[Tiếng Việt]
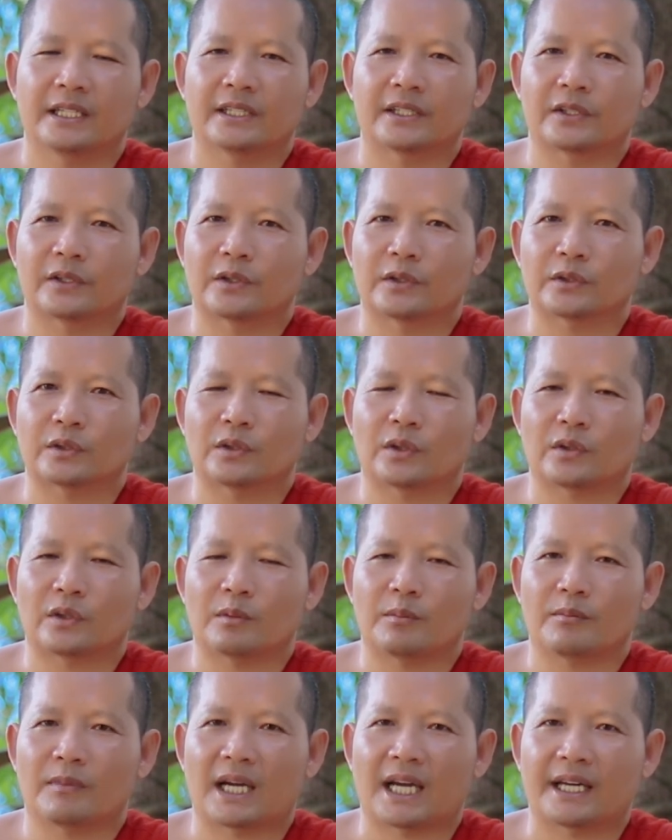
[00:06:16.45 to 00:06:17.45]
rồi tốc
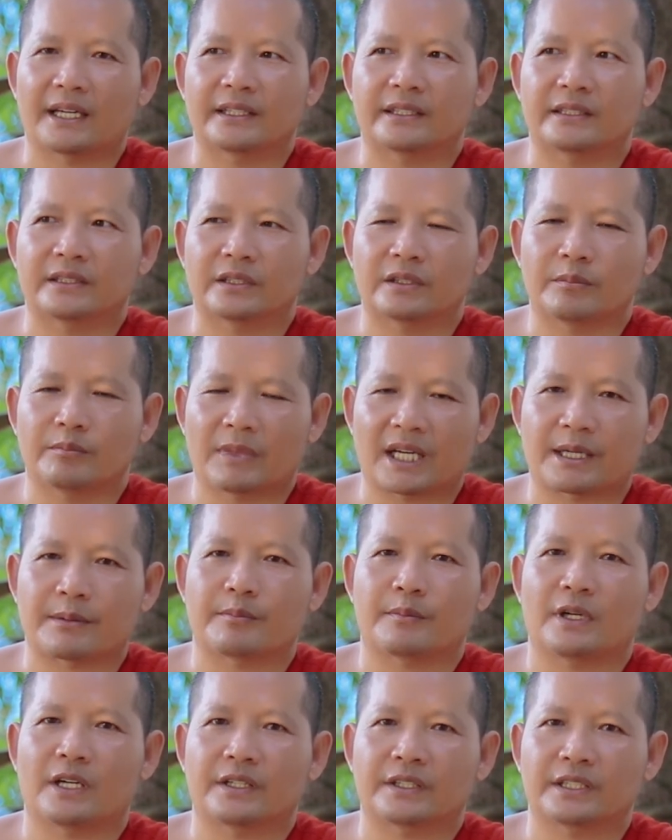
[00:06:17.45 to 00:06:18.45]
lồng bạ rồi có bạch
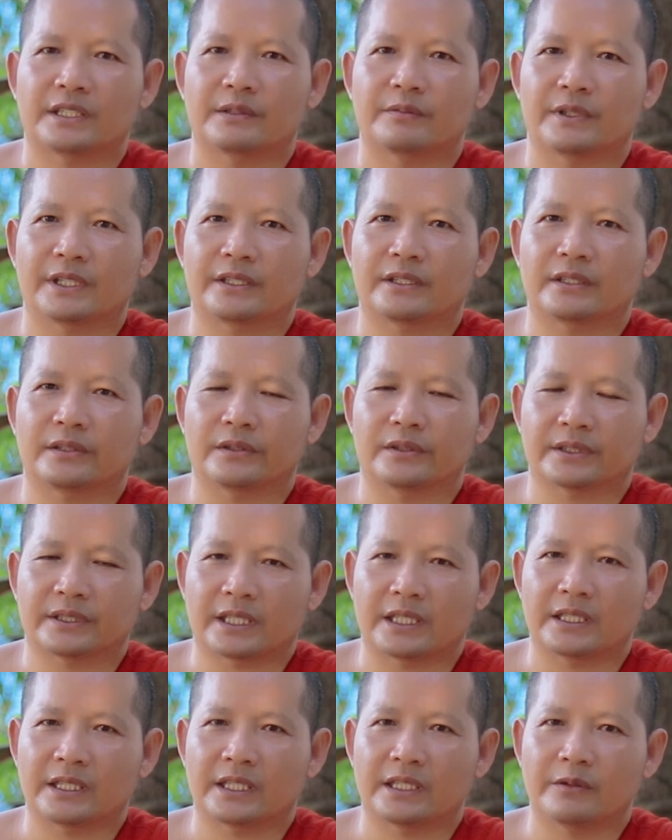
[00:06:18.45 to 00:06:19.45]
bóng chỉ vật rồi có
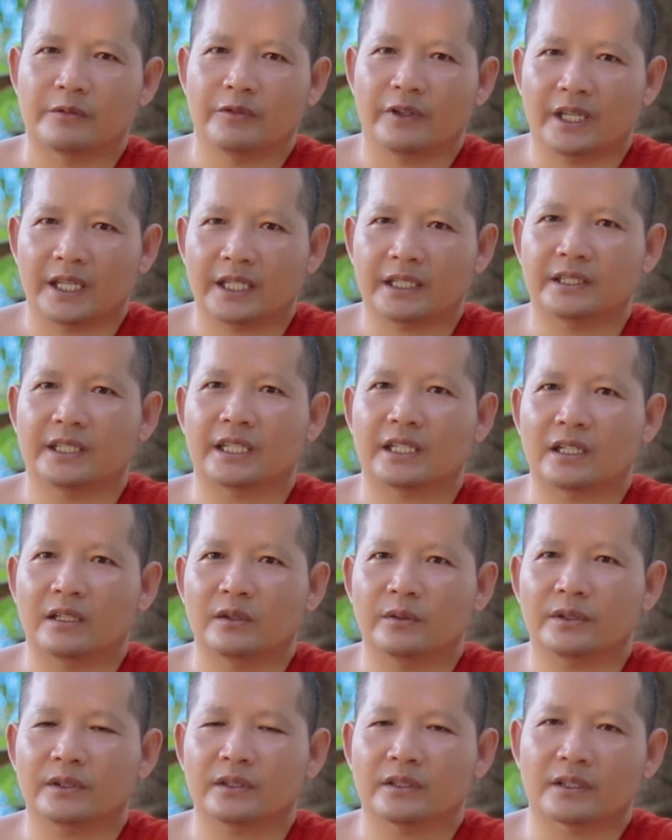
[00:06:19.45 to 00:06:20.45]
trời kỳ vi tịch
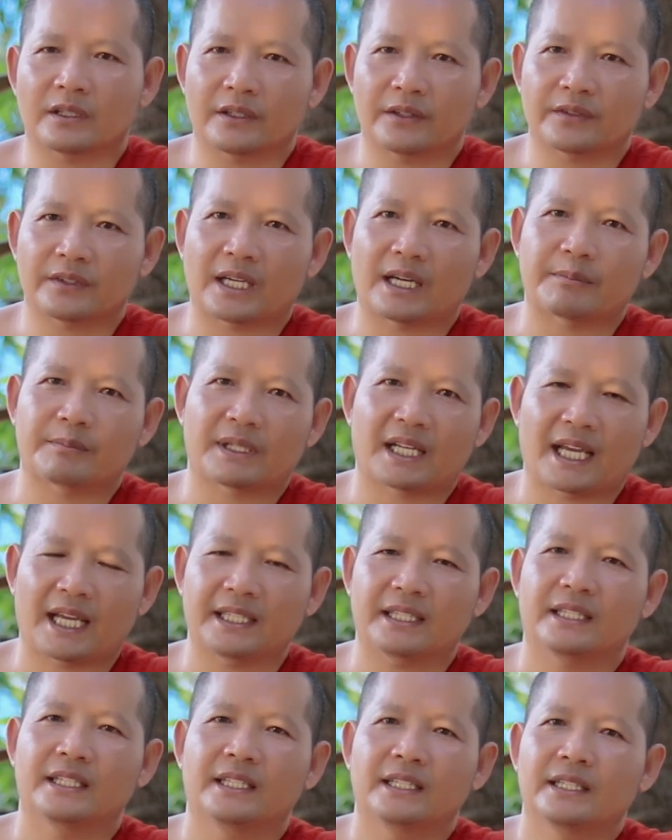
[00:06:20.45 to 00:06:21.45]
luôn có đói xàm
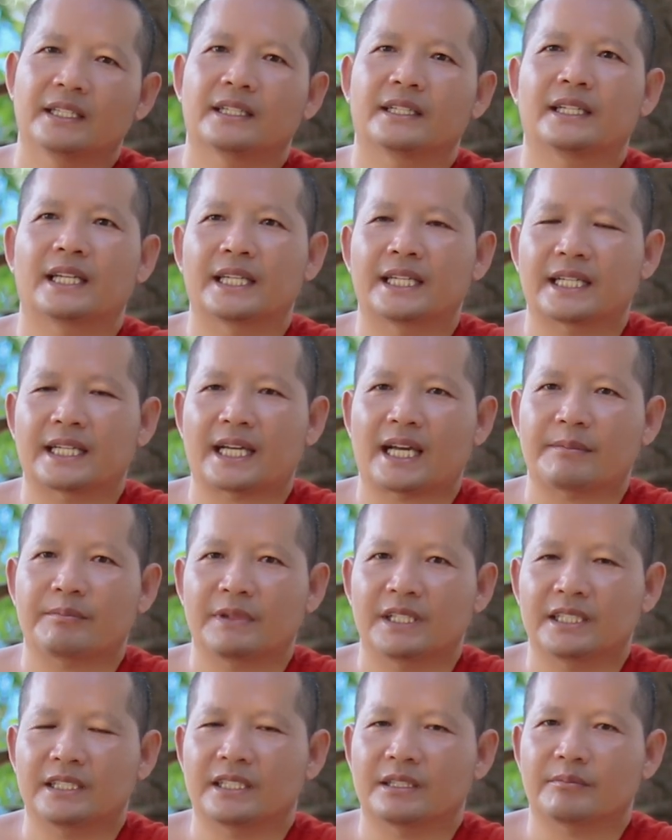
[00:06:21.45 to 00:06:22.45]
nát này
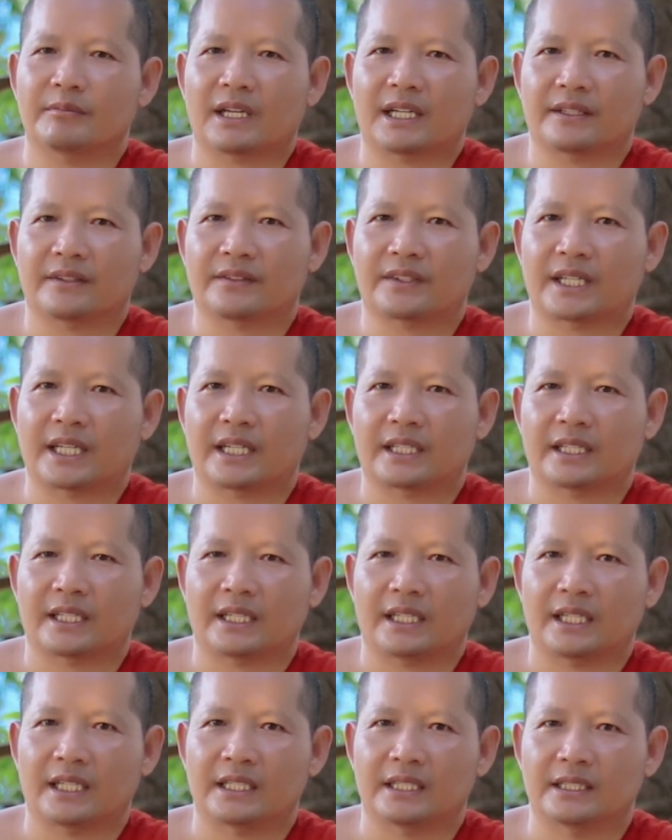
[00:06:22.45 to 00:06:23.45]
cam này dương bàn sang
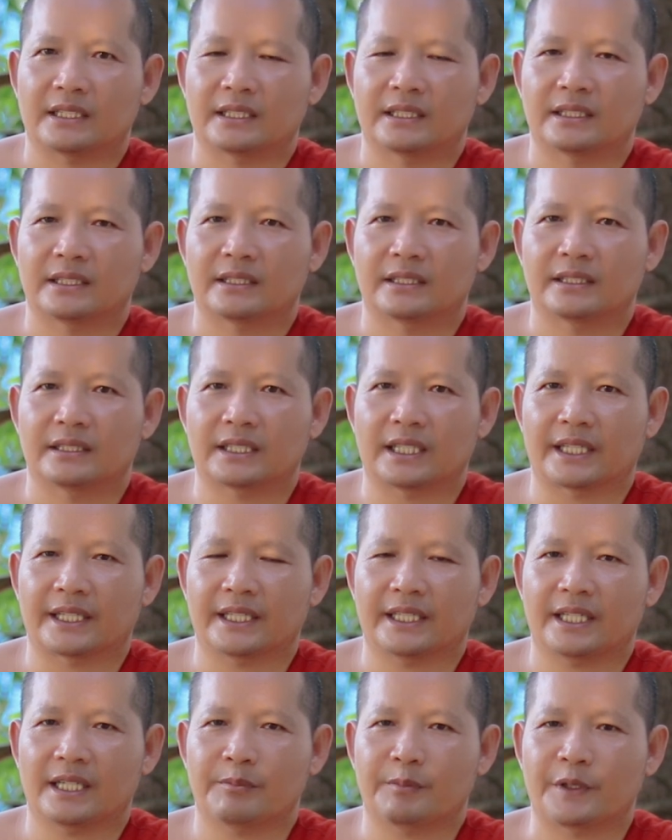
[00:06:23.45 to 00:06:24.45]
này ai chẳng
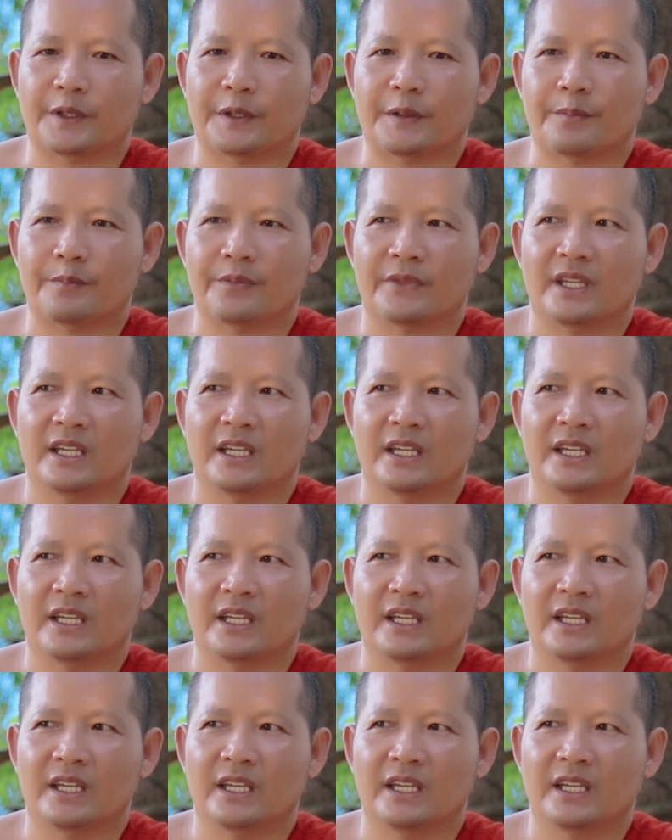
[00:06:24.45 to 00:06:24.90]
hết á phò